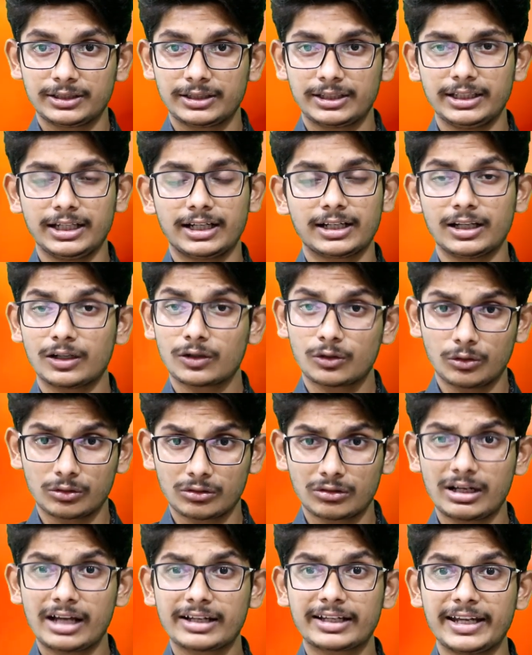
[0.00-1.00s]
कि अगर
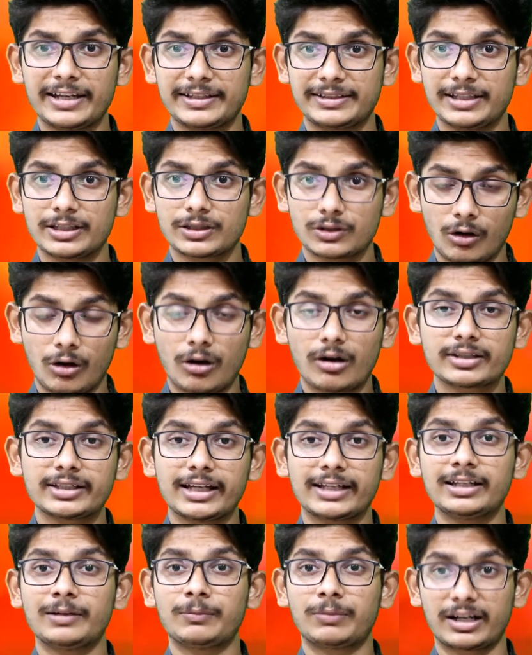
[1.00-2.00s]
कोरोना केसेस और
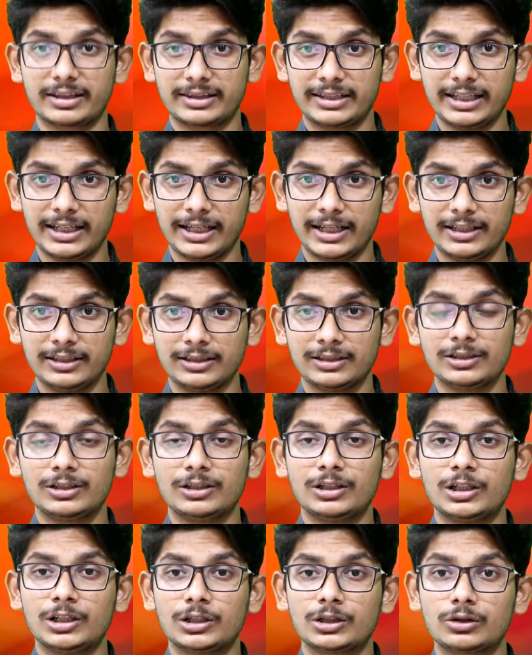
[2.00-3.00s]
ज्यादा बढ़ते हैं
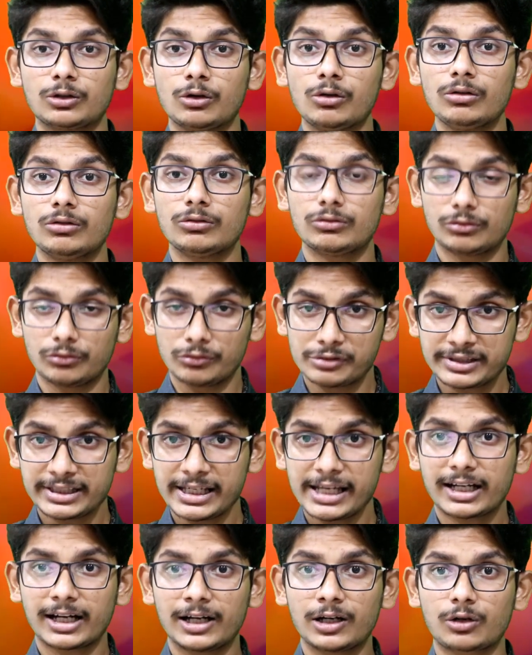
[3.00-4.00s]
तो
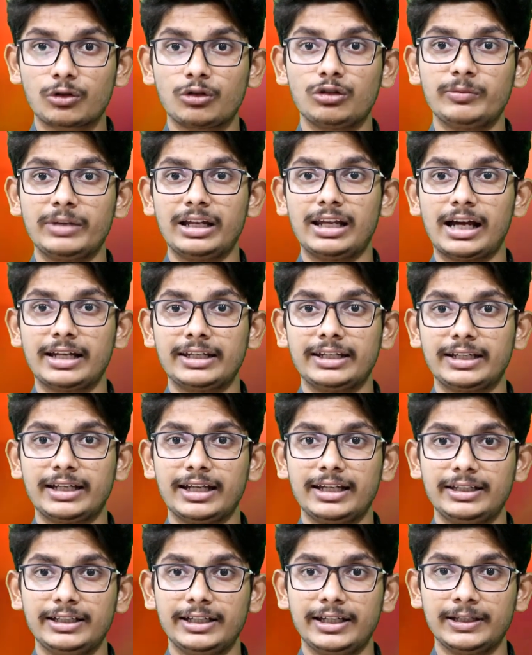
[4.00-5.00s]
उसे कंट्रोल में लाने
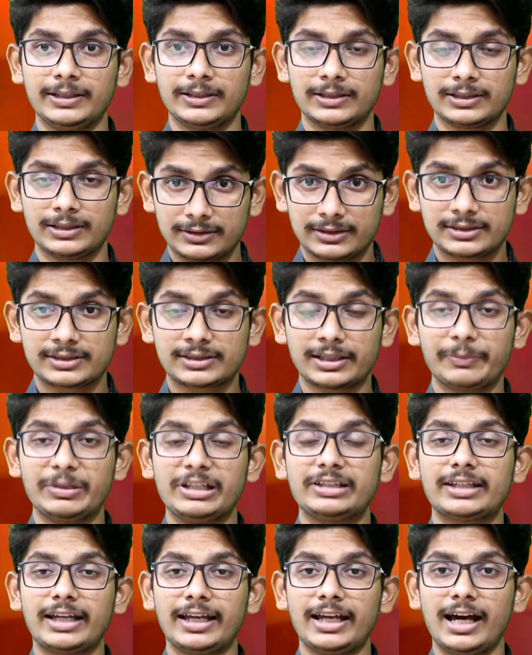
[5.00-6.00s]
के लिए
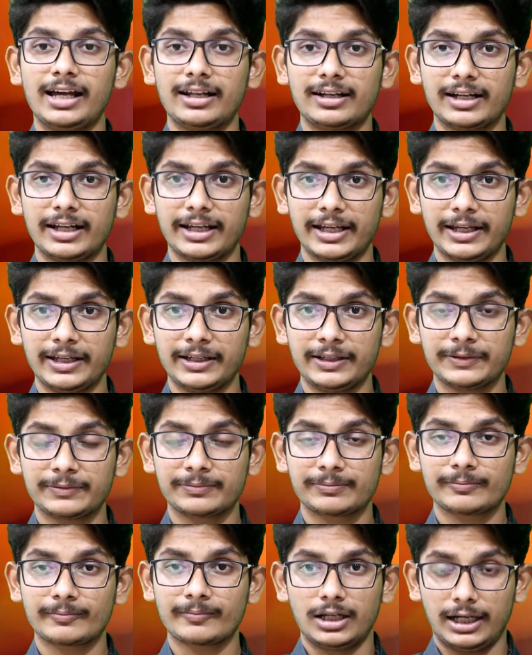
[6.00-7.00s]
सभी तैयार रहे
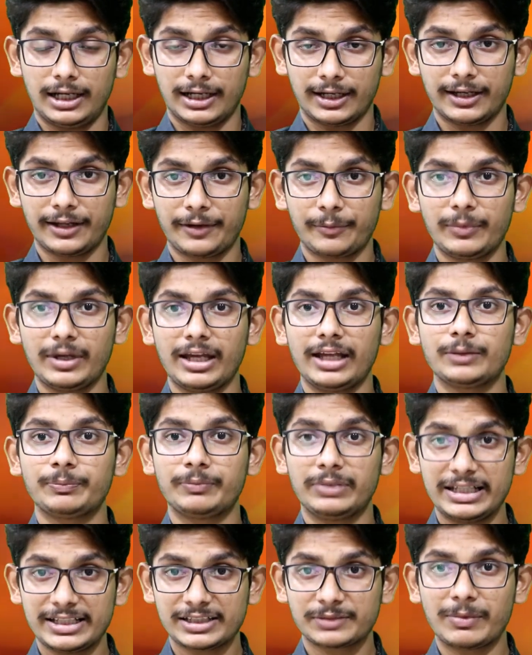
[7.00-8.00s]
अगर मैं
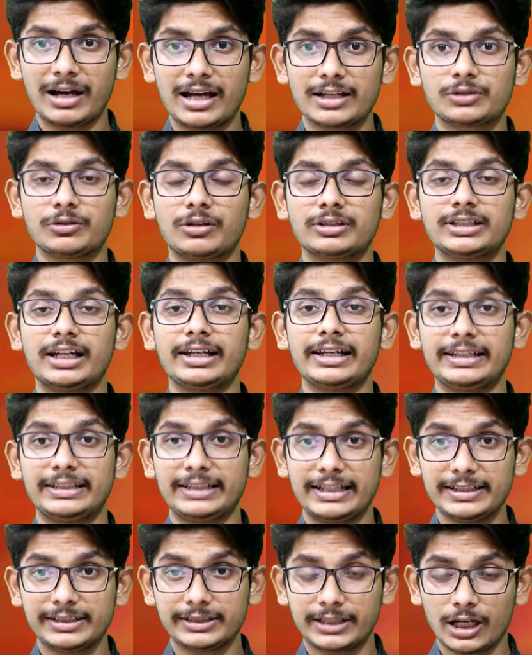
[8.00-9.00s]
20 मार्च
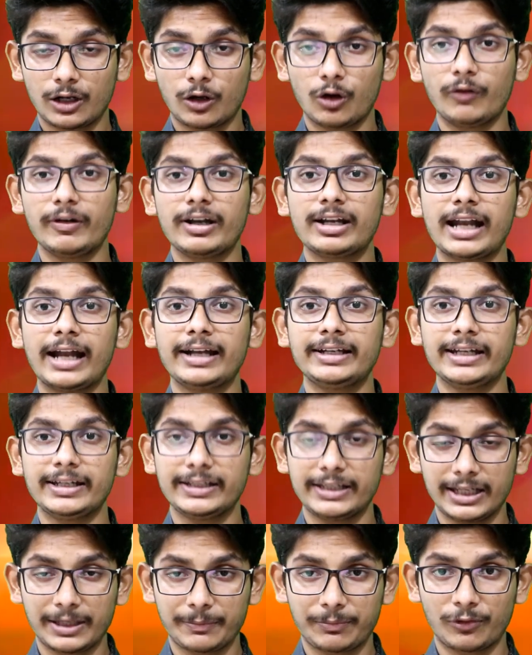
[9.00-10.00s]
2021 के कोविड
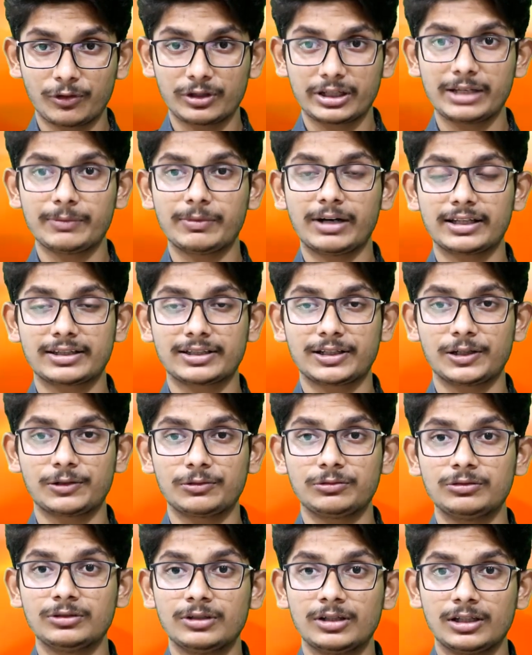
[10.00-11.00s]
19 की रिपोर्ट की बात
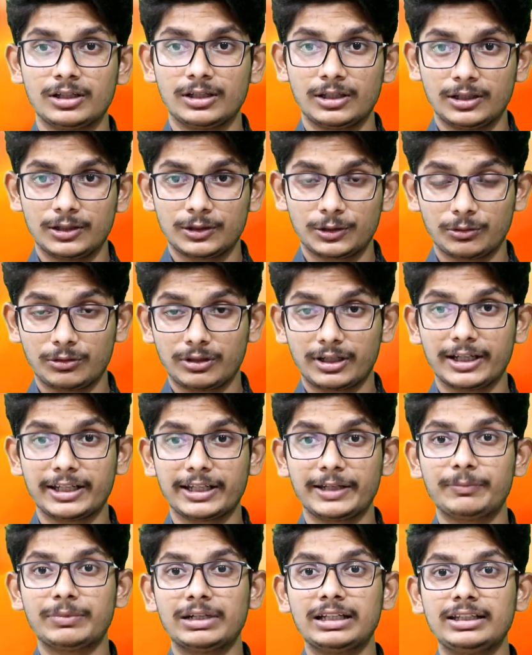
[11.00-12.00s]
करूं तो
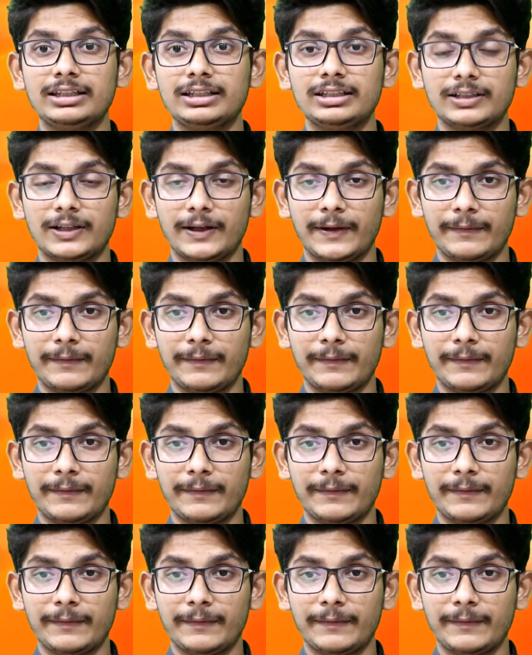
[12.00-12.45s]
करीबन